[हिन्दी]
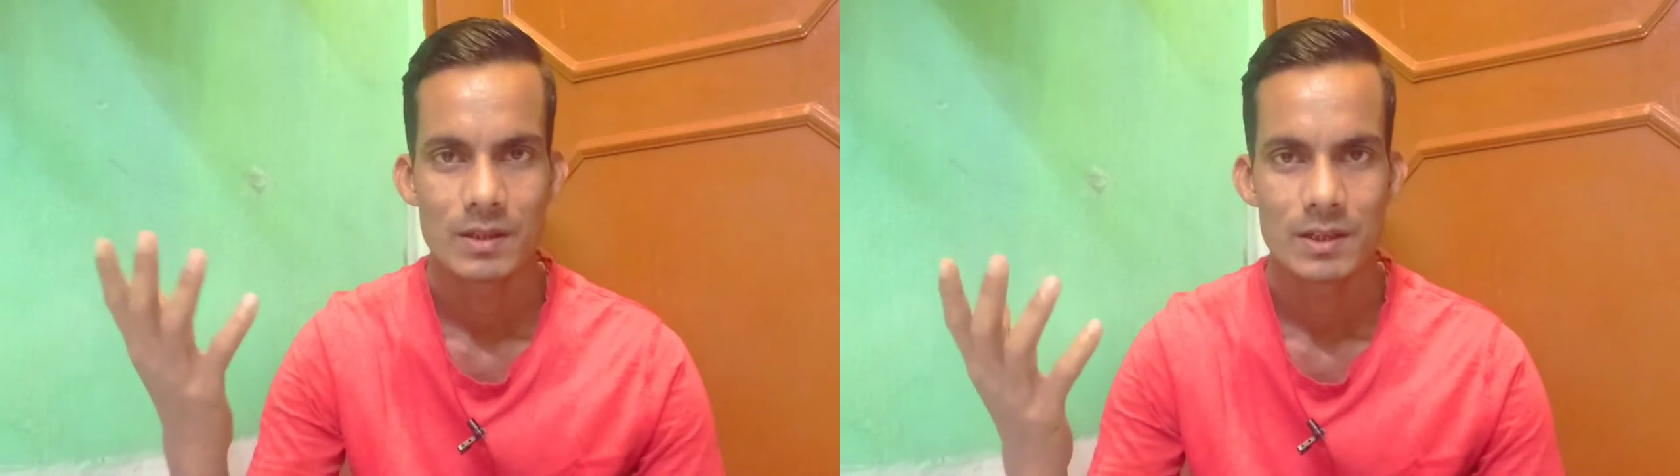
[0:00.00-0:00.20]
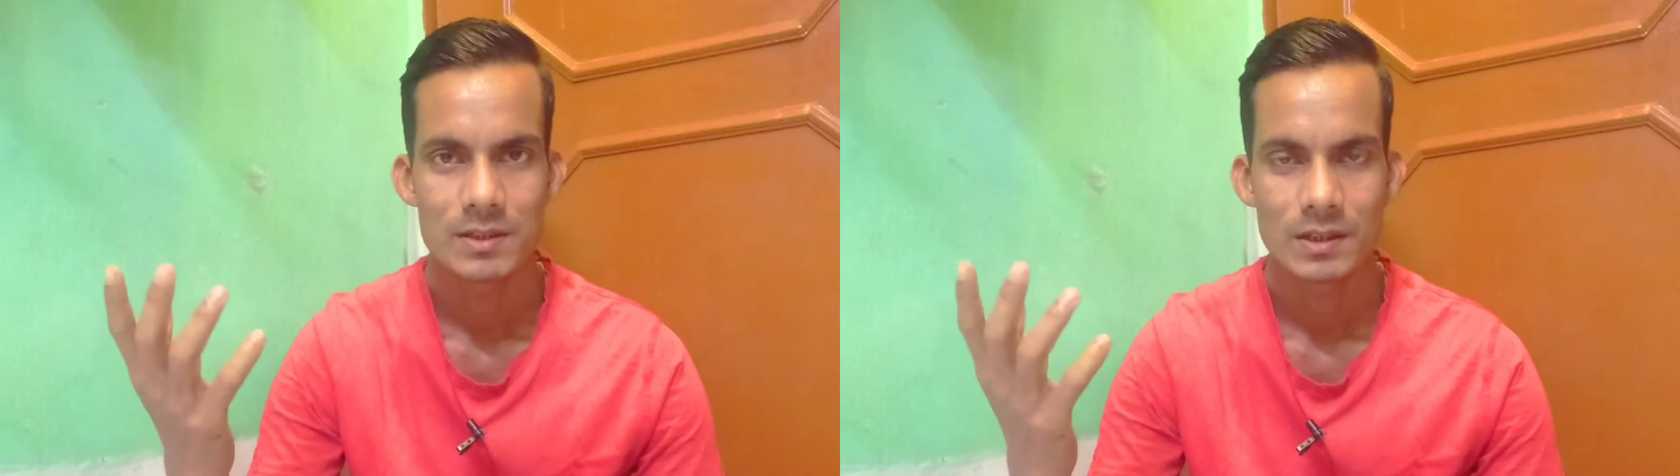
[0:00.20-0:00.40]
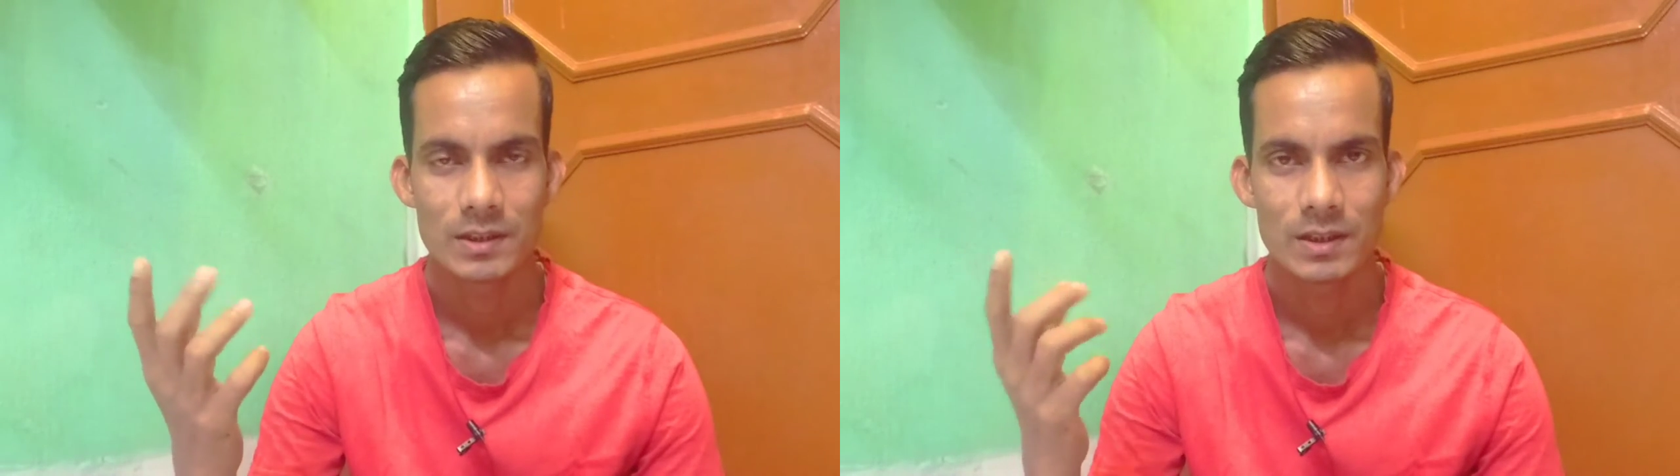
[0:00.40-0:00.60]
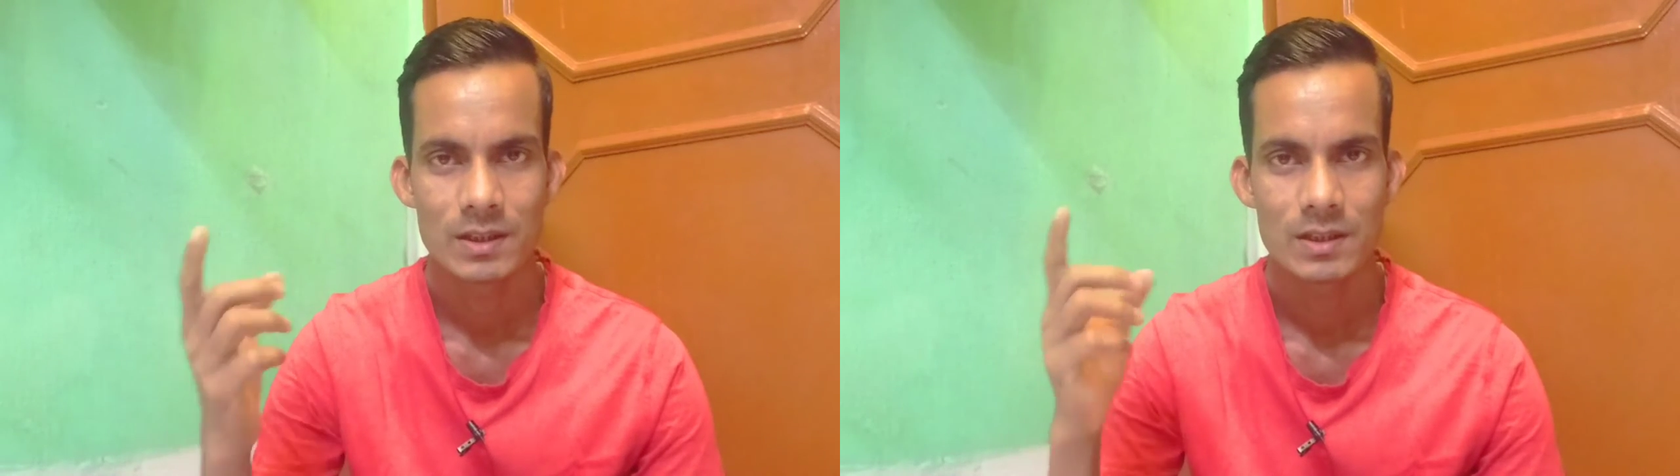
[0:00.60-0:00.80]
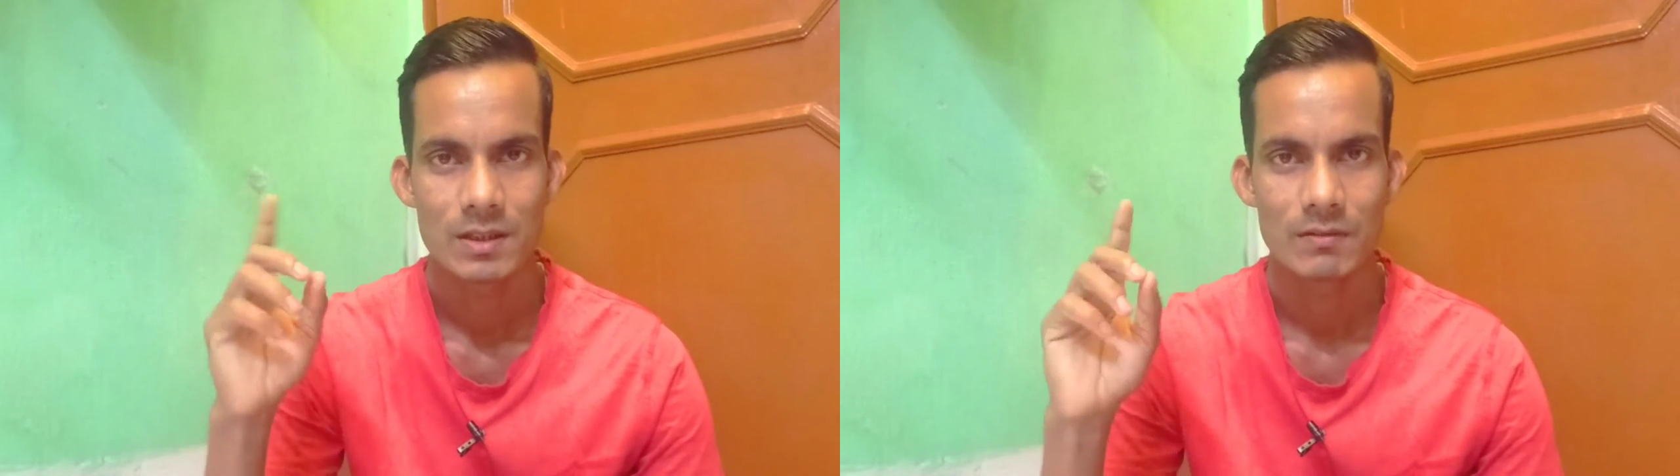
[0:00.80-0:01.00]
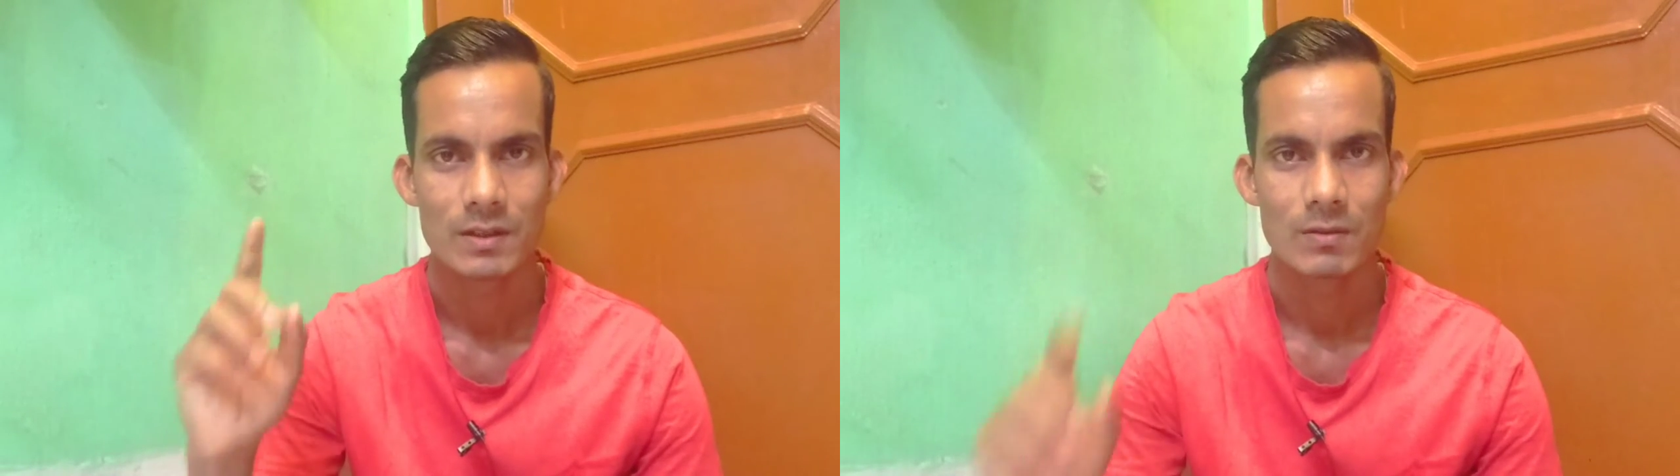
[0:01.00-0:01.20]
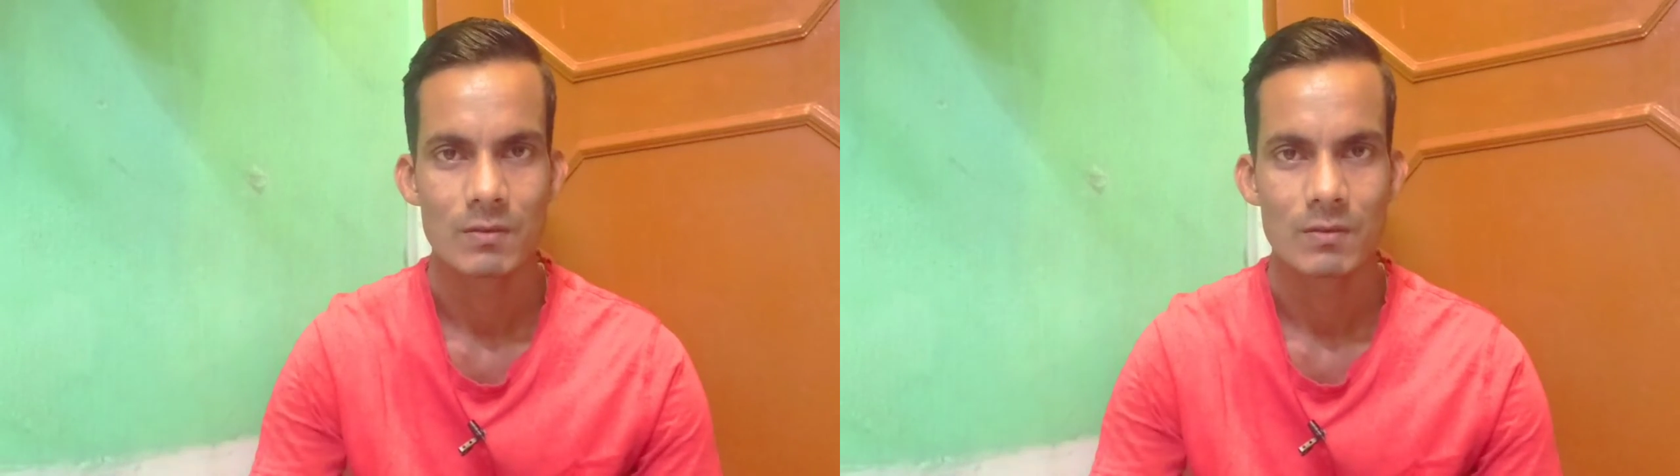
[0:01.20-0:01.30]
ले सकते हैं या फिर